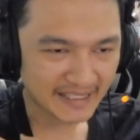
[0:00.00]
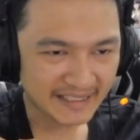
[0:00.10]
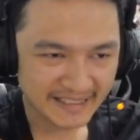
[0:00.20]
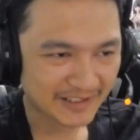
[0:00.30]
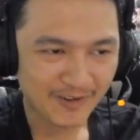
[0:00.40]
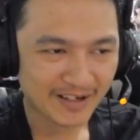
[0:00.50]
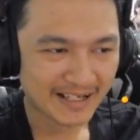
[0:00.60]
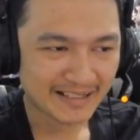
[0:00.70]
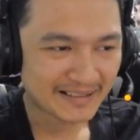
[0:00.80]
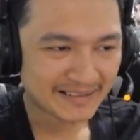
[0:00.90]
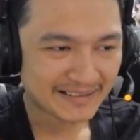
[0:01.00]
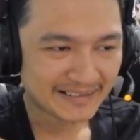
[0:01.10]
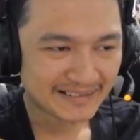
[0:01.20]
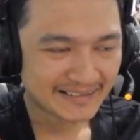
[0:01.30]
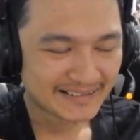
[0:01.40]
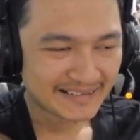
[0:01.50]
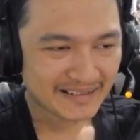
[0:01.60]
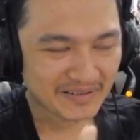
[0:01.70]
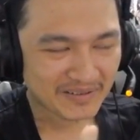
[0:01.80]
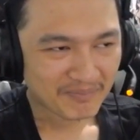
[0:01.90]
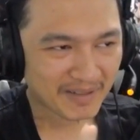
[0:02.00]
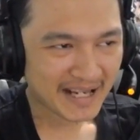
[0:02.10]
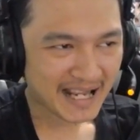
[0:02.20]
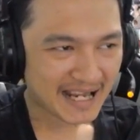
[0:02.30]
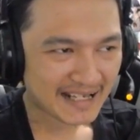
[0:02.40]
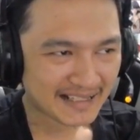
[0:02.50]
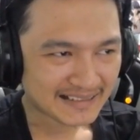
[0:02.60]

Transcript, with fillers: งกิจก่อนแล้ว ไม่ได้แล้ว